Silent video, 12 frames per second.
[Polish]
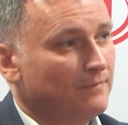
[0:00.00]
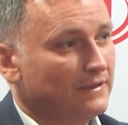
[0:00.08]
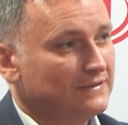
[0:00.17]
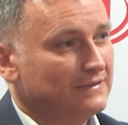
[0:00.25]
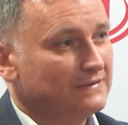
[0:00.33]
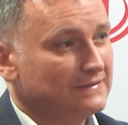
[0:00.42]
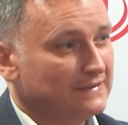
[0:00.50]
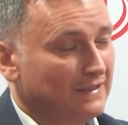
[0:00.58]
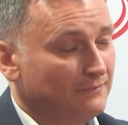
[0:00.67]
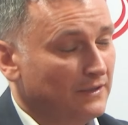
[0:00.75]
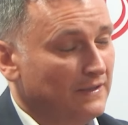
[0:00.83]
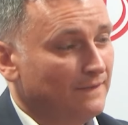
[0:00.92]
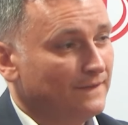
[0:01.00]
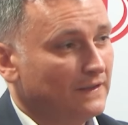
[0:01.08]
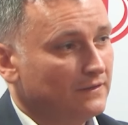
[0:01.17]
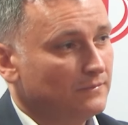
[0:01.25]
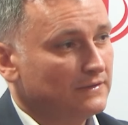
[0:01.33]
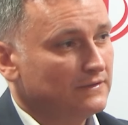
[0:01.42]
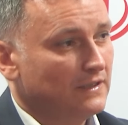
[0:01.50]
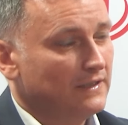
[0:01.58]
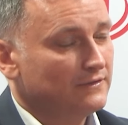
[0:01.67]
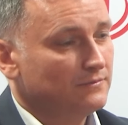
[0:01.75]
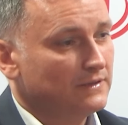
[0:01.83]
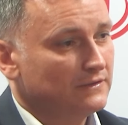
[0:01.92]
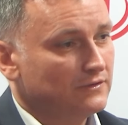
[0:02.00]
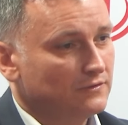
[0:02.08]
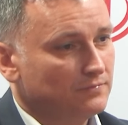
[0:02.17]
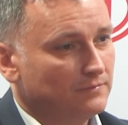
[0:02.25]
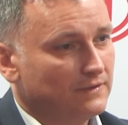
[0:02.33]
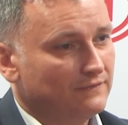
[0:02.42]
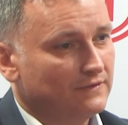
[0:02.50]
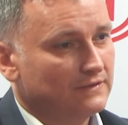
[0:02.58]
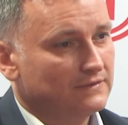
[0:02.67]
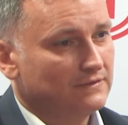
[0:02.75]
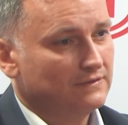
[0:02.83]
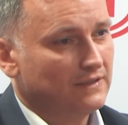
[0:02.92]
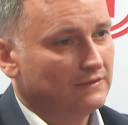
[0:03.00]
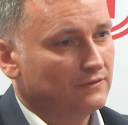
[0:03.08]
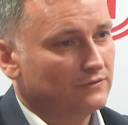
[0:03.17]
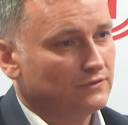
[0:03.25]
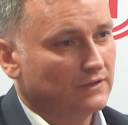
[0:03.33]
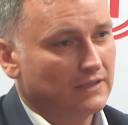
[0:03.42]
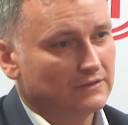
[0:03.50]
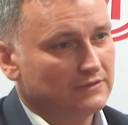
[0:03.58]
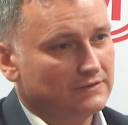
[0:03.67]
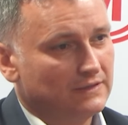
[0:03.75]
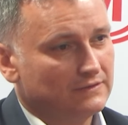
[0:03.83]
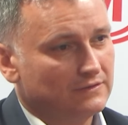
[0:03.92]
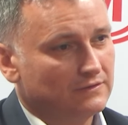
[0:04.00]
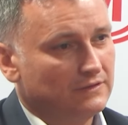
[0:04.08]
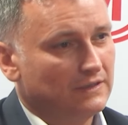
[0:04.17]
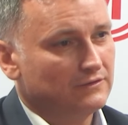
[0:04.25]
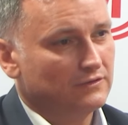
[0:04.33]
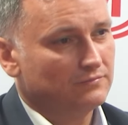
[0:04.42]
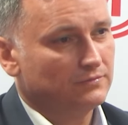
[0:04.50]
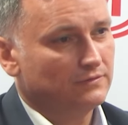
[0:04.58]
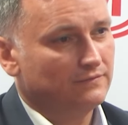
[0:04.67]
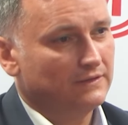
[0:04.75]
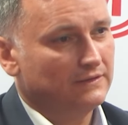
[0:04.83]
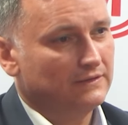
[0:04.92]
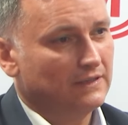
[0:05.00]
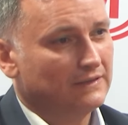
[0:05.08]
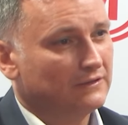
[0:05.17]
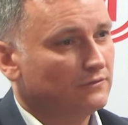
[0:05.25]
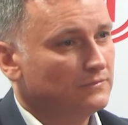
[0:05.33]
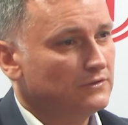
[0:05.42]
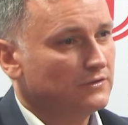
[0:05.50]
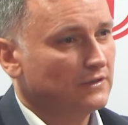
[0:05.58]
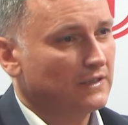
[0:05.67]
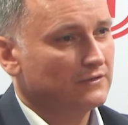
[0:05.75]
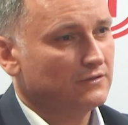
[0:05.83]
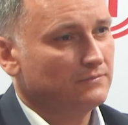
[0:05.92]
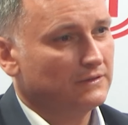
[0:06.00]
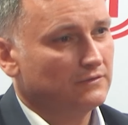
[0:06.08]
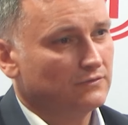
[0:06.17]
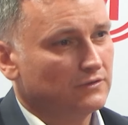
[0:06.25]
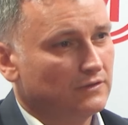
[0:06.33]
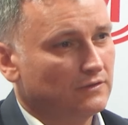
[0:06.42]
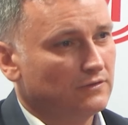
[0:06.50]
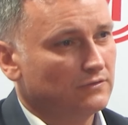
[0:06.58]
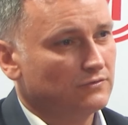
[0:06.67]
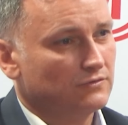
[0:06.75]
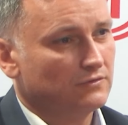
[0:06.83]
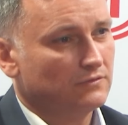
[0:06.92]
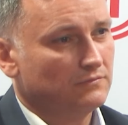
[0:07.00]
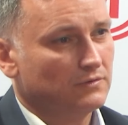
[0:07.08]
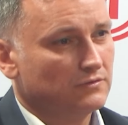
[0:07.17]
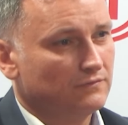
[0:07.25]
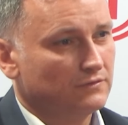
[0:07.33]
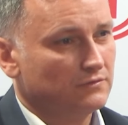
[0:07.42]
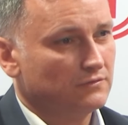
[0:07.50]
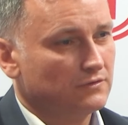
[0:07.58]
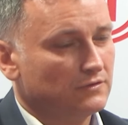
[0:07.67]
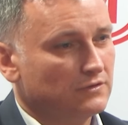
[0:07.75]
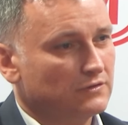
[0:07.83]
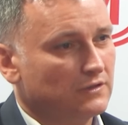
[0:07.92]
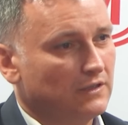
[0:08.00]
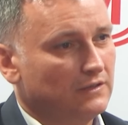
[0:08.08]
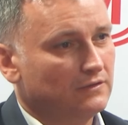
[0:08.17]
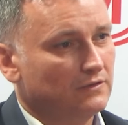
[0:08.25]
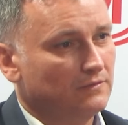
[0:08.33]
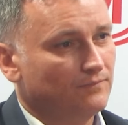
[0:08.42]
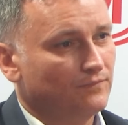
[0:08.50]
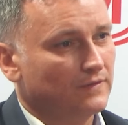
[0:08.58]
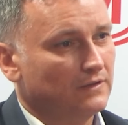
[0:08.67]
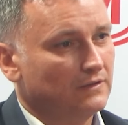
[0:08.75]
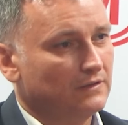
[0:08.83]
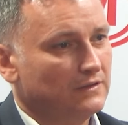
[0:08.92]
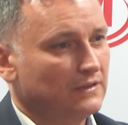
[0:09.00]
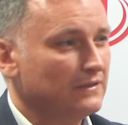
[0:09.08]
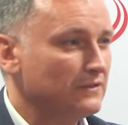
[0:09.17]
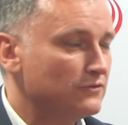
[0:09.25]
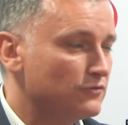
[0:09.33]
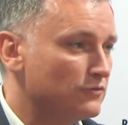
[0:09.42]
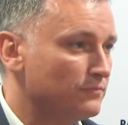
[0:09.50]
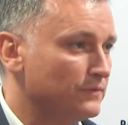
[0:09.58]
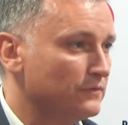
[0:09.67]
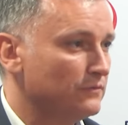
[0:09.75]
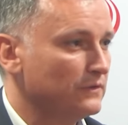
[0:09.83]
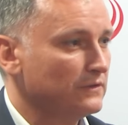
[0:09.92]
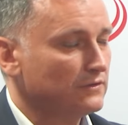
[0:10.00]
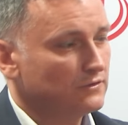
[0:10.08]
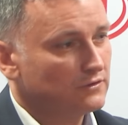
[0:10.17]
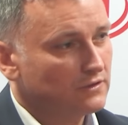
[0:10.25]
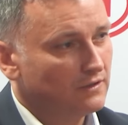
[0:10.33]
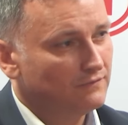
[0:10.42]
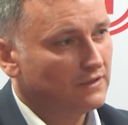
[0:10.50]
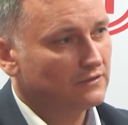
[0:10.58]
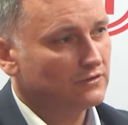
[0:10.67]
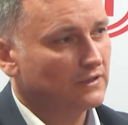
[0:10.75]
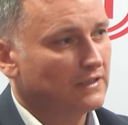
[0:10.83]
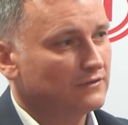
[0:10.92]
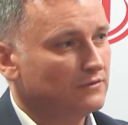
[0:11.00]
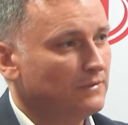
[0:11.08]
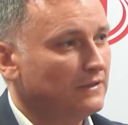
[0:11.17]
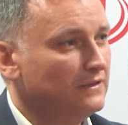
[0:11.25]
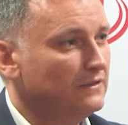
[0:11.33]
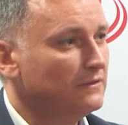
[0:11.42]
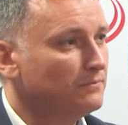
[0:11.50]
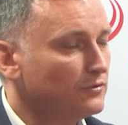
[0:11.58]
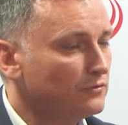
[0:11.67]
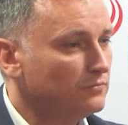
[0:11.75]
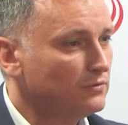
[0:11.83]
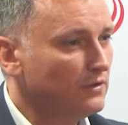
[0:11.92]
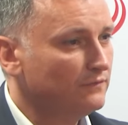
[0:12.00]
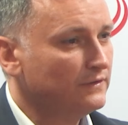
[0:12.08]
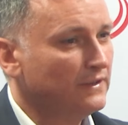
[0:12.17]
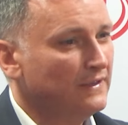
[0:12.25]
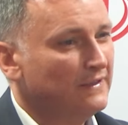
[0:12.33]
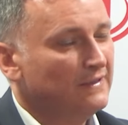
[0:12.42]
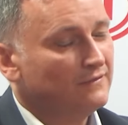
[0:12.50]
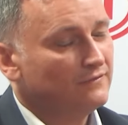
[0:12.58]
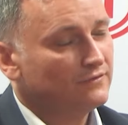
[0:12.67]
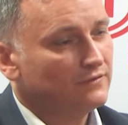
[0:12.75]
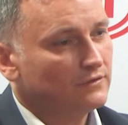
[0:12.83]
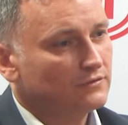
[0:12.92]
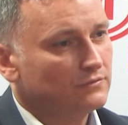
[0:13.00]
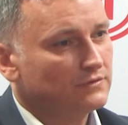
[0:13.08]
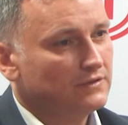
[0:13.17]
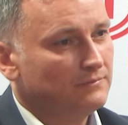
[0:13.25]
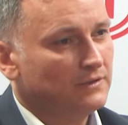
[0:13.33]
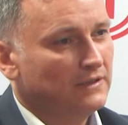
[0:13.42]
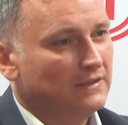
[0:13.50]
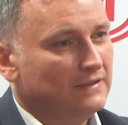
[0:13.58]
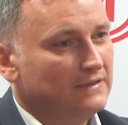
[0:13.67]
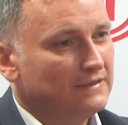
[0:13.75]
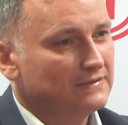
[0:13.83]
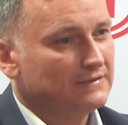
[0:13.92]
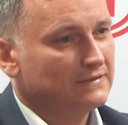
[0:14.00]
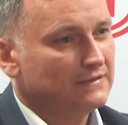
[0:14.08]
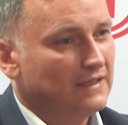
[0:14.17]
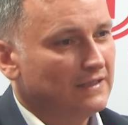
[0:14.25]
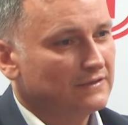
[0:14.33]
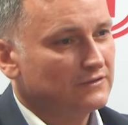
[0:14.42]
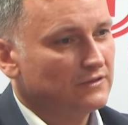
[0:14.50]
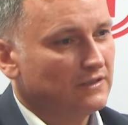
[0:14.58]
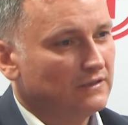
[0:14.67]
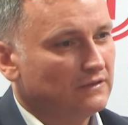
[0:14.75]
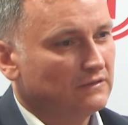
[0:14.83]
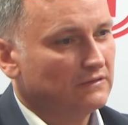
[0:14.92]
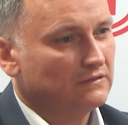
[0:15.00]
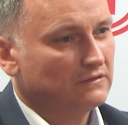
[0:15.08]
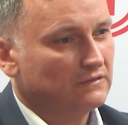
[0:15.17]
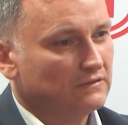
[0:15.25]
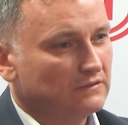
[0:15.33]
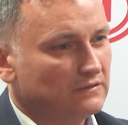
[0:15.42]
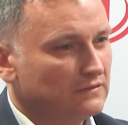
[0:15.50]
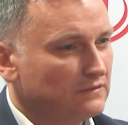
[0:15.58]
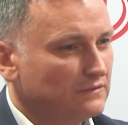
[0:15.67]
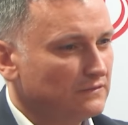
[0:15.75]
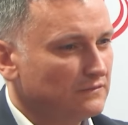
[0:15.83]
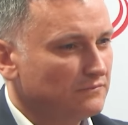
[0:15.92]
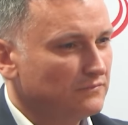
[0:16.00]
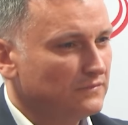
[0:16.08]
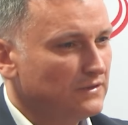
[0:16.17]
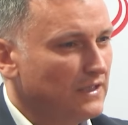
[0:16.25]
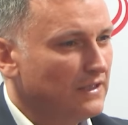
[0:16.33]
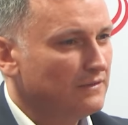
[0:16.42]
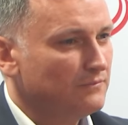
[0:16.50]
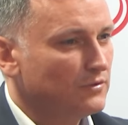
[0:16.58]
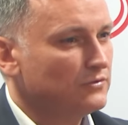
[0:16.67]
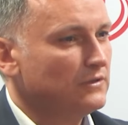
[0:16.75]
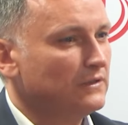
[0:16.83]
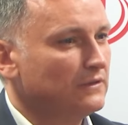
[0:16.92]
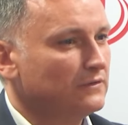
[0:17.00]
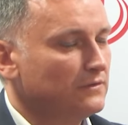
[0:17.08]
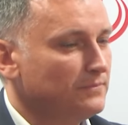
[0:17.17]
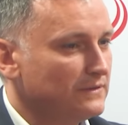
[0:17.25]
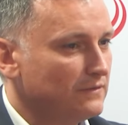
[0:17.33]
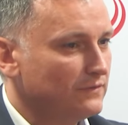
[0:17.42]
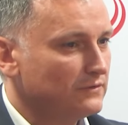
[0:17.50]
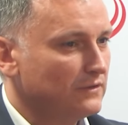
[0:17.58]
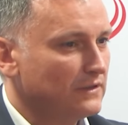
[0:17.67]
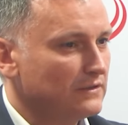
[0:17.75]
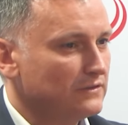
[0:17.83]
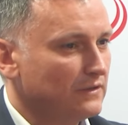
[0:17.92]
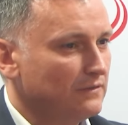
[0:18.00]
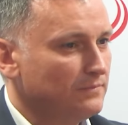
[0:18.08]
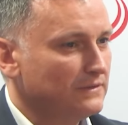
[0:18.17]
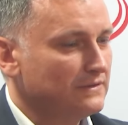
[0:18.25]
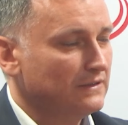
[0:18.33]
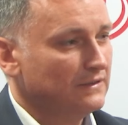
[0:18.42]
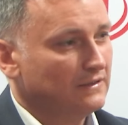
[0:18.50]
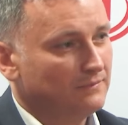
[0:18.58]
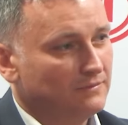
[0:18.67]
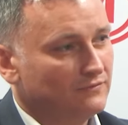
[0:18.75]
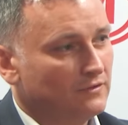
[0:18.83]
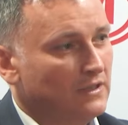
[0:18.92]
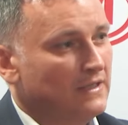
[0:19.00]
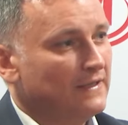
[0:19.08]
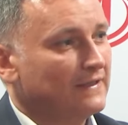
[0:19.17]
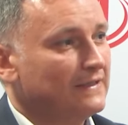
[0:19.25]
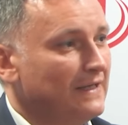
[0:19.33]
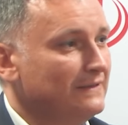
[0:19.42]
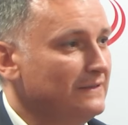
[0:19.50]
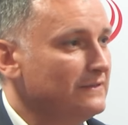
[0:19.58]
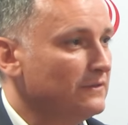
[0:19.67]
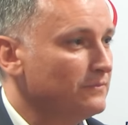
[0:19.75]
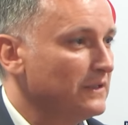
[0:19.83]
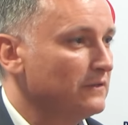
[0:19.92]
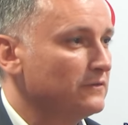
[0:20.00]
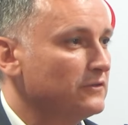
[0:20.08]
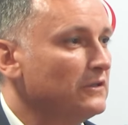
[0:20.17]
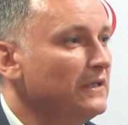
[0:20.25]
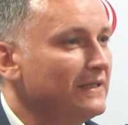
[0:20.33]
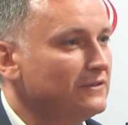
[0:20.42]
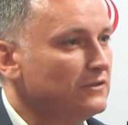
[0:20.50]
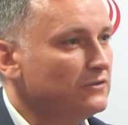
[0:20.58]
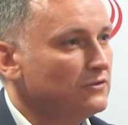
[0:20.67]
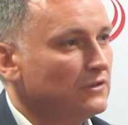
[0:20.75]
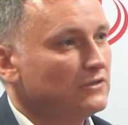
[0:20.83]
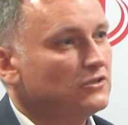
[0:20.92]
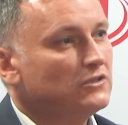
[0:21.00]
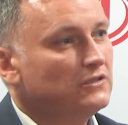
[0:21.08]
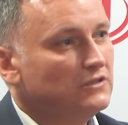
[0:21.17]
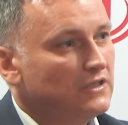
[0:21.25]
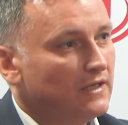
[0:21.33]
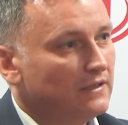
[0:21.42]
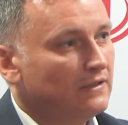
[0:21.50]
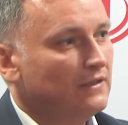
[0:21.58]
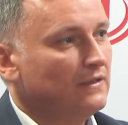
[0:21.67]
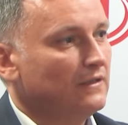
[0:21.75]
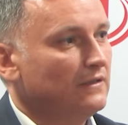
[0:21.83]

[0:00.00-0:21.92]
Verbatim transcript: pacjent sam. Natomiast należy brać też poprawkę na to, że każdy z nas jest inaczej zbudowany anatomicznie, każdy ma tą szerokość y, moczowodu troszeczkę inną. Y, jeden jest szczupły, drugi jest troszeczkę większy, każdy ma inny próg bólowy. W związku z tym jest tak, że yy, nie można tego dopasować do każdego pacjenta. Na pewno granicą tego, czy leczyć, czy nie,